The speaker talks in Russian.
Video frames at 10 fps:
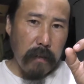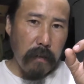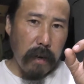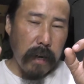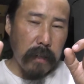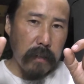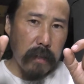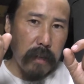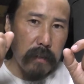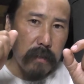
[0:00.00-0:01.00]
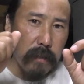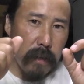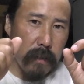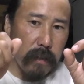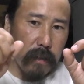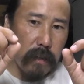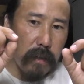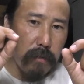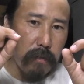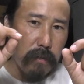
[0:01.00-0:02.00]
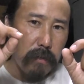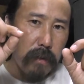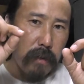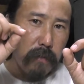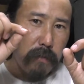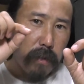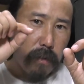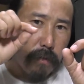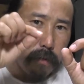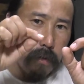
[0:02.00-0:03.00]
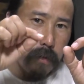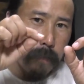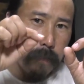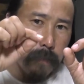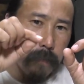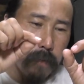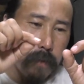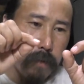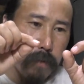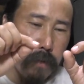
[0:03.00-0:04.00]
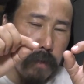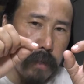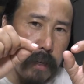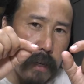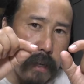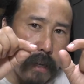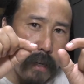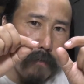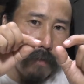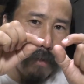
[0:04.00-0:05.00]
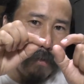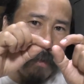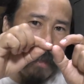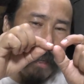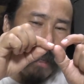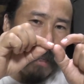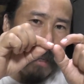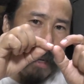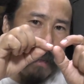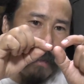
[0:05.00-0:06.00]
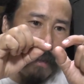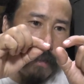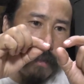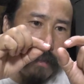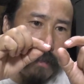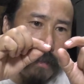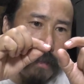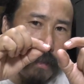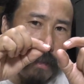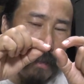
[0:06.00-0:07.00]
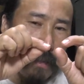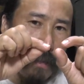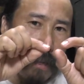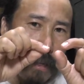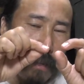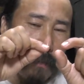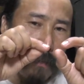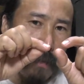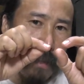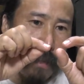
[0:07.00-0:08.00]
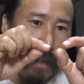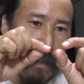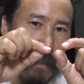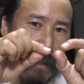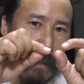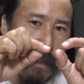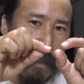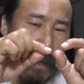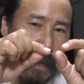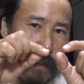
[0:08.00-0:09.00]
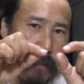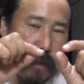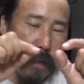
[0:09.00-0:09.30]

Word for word: Э, антиоксиданты дают водород. То есть э, водород соединяется с гидро, этим гидрооксилрадикалом.